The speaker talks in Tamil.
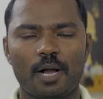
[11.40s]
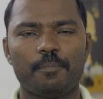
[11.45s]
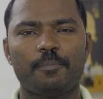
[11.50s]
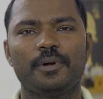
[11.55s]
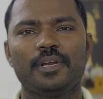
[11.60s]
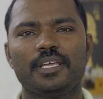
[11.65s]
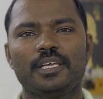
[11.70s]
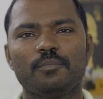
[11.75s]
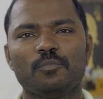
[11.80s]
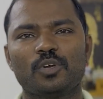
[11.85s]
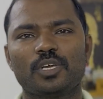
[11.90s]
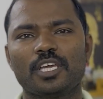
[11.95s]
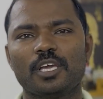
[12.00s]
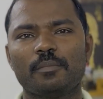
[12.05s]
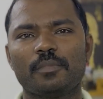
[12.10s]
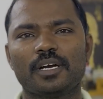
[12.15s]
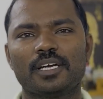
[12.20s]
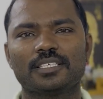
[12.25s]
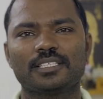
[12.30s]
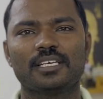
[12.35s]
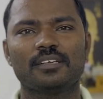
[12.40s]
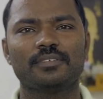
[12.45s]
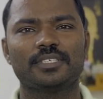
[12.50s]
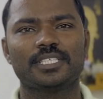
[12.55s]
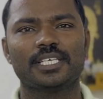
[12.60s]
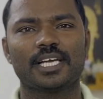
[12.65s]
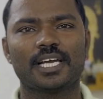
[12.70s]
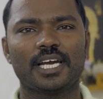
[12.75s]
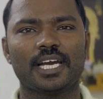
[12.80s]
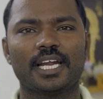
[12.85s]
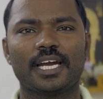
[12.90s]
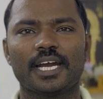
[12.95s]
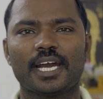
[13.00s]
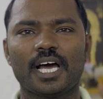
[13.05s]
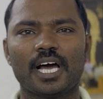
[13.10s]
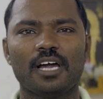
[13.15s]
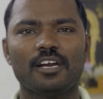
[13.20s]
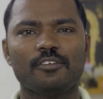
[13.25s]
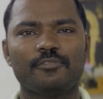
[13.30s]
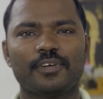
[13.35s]
அப்படி முக்கியமான சில விஷயங்களில்
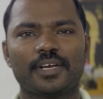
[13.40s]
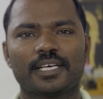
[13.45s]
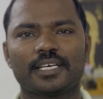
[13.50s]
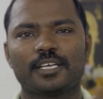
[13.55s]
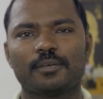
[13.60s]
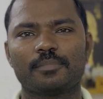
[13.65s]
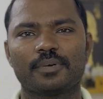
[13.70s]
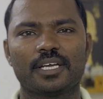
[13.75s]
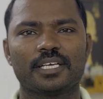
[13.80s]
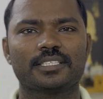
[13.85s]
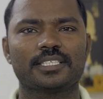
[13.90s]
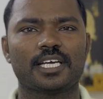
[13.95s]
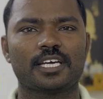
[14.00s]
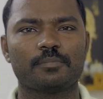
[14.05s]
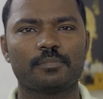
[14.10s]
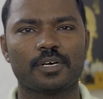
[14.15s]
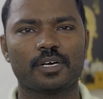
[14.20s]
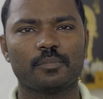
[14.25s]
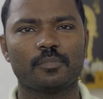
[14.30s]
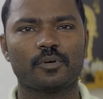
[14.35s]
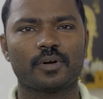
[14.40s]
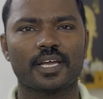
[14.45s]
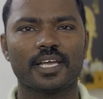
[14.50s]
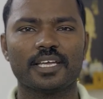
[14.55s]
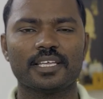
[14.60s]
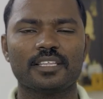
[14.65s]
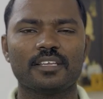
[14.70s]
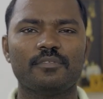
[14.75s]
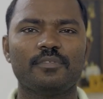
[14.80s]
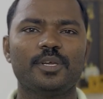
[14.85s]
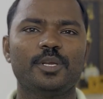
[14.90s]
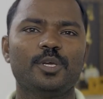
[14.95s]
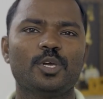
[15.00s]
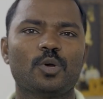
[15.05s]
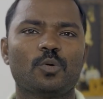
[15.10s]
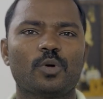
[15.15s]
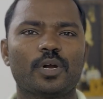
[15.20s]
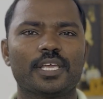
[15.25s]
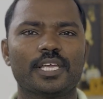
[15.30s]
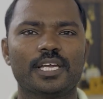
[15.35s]
நாலு ஃபேக்டரை இப்போ நான் ஷேர் பண்ண போகிறேன் இந்த
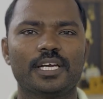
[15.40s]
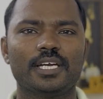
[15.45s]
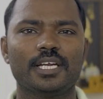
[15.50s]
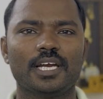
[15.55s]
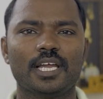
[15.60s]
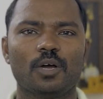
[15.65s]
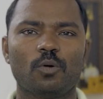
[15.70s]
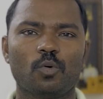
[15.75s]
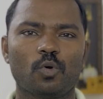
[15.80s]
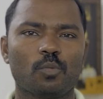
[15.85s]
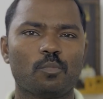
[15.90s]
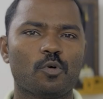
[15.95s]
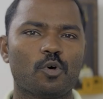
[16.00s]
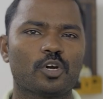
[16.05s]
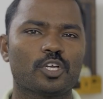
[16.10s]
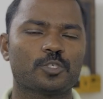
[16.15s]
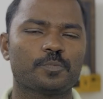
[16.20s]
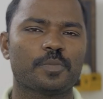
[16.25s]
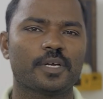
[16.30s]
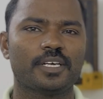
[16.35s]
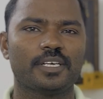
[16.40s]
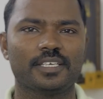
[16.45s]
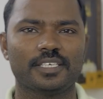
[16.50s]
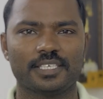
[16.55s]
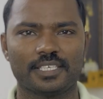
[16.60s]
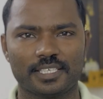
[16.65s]
வீடியோவோட எண்டில் ஒரு போனஸ் பாயிண்ட்